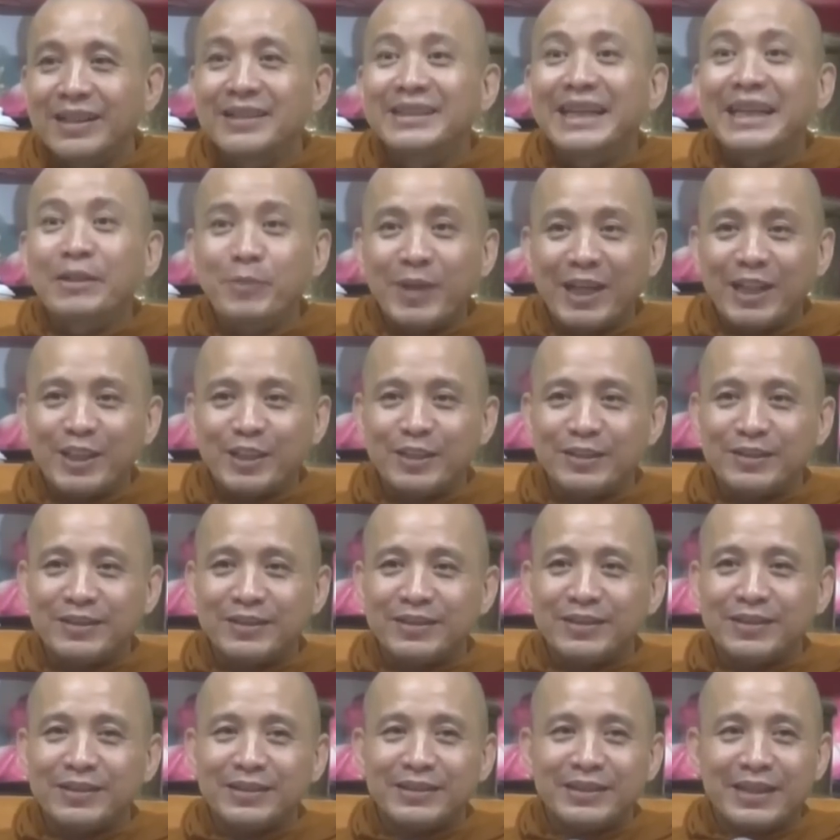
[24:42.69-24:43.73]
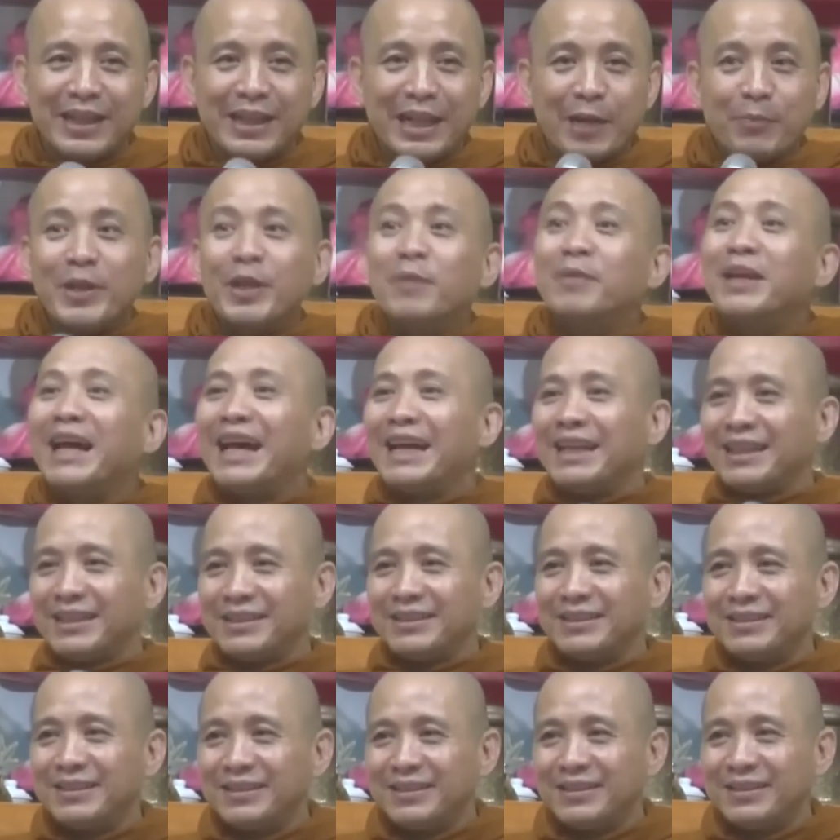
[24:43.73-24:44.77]
tính cách mà để lặp đi lặp
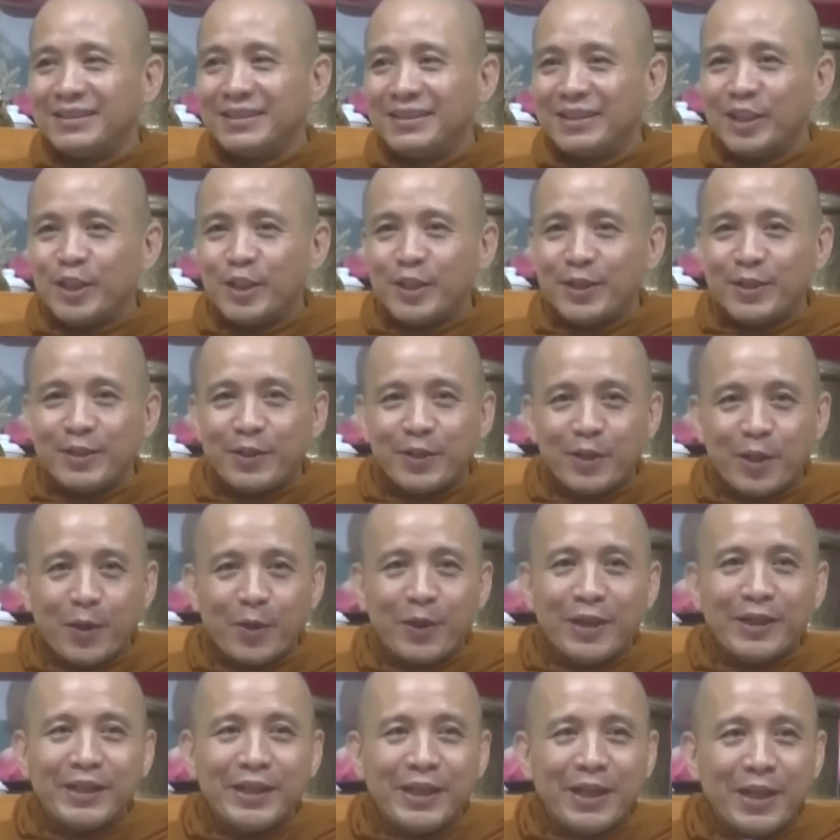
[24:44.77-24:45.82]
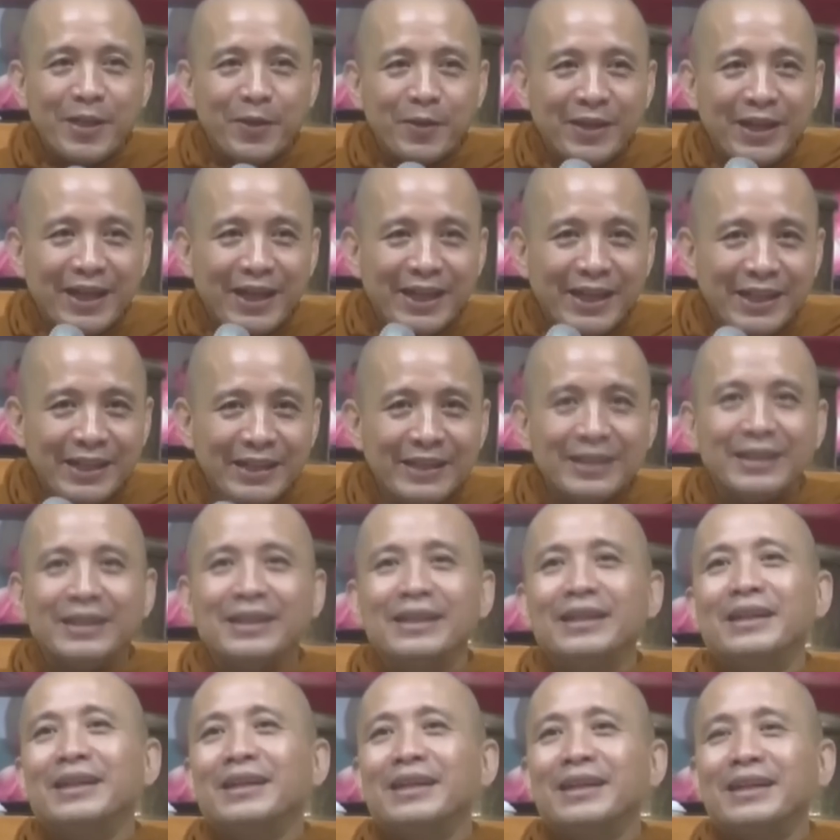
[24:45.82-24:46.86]
lại rồi nhiều
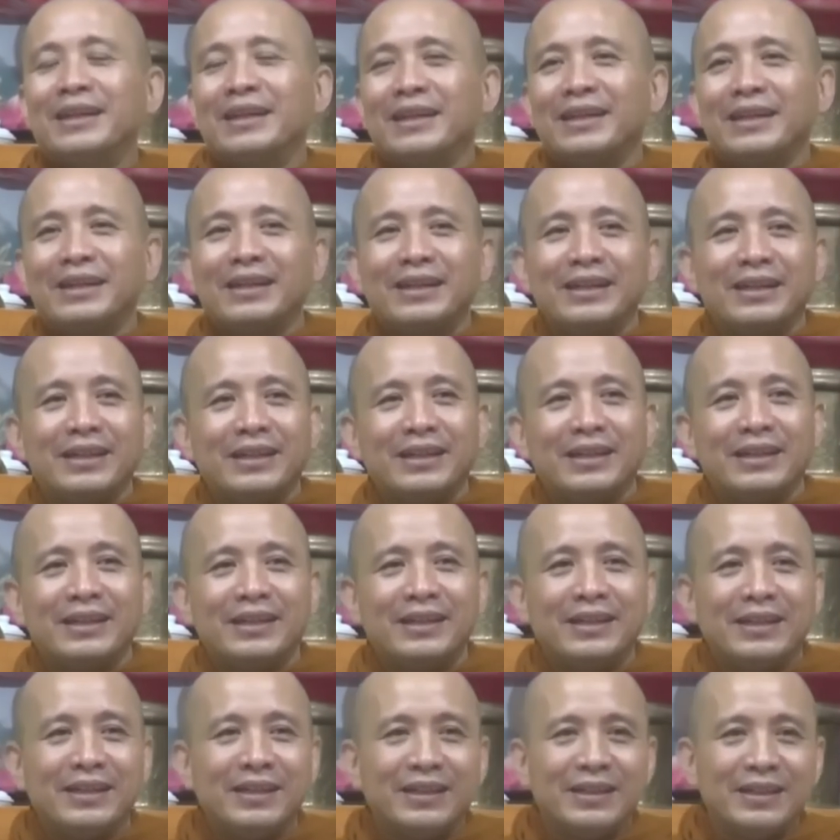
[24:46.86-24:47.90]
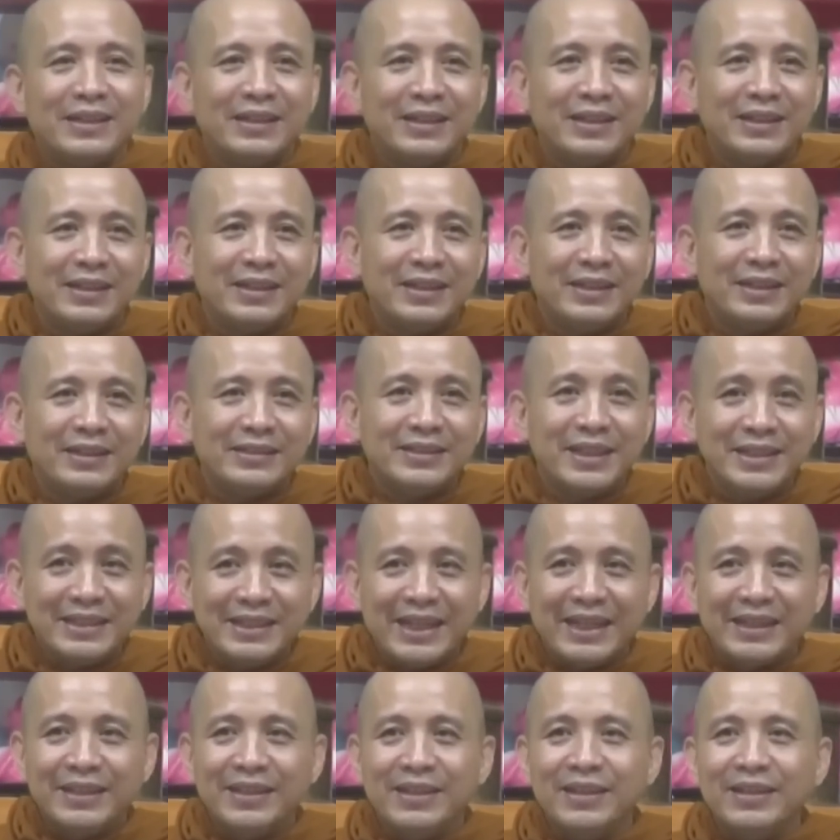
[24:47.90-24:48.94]
cái à,
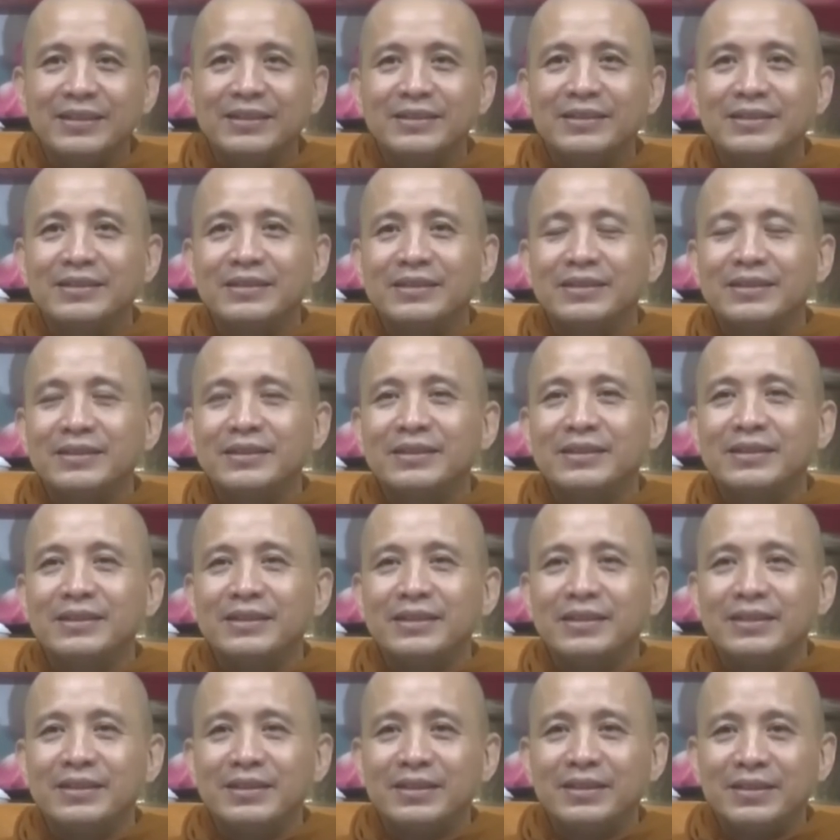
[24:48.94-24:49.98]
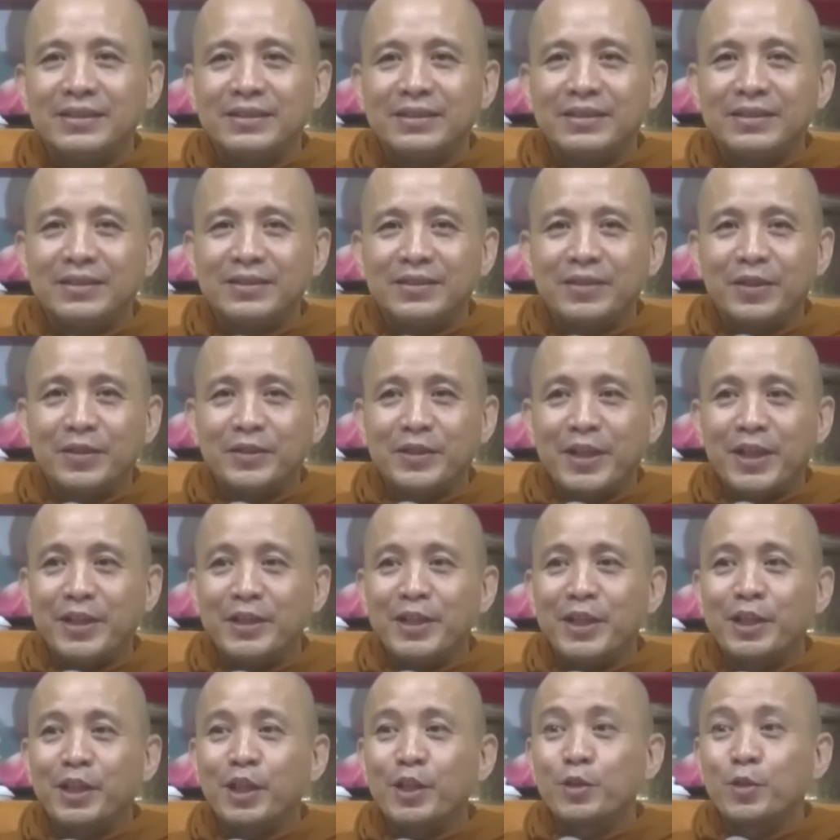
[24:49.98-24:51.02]
tính cách đó nó
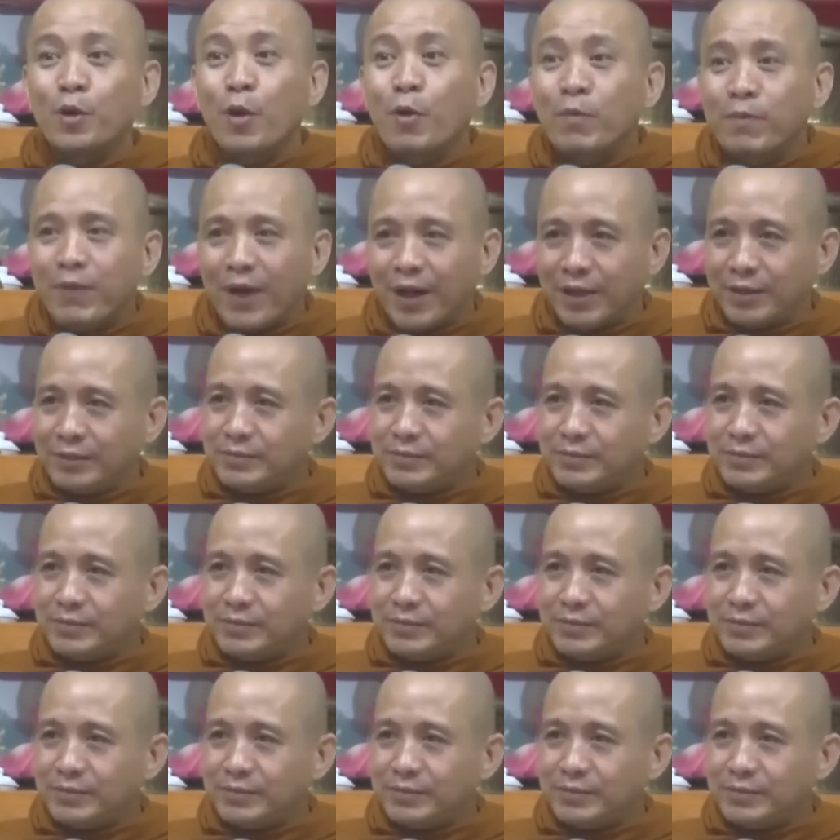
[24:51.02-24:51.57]
trở nên cái số